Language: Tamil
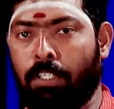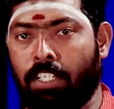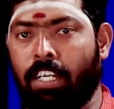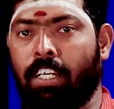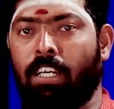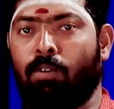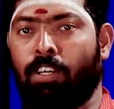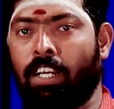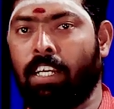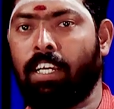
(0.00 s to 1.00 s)
பிச்சை எடுக்கிற ஒரு
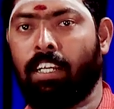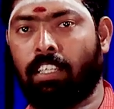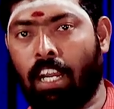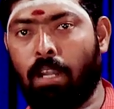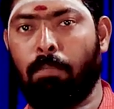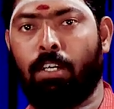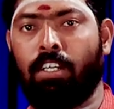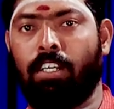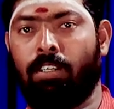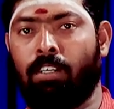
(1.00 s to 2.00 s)
நிலைக்கு என்னை
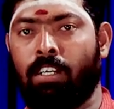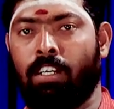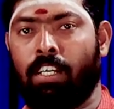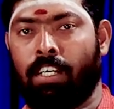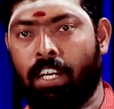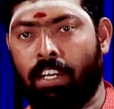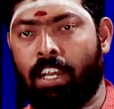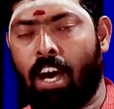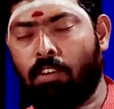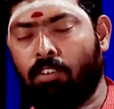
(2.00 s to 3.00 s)
தள்ளப்பட்டு என்
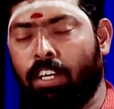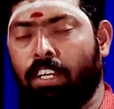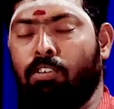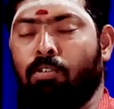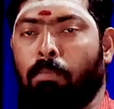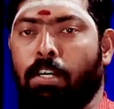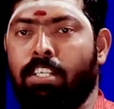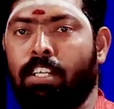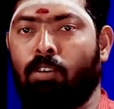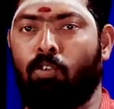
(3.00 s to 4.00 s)
நானும் டெய்லியும்
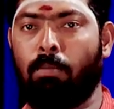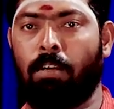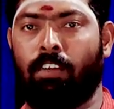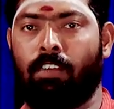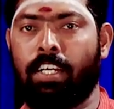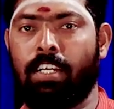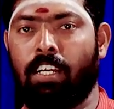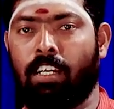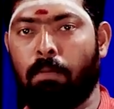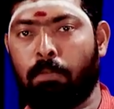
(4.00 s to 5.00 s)
பசின்ற கொடுமையில் வேறு வழியே
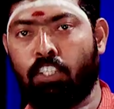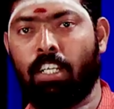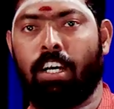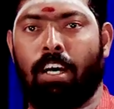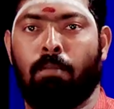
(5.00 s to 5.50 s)
இல்லைன்னு பிச்சை எடுக்க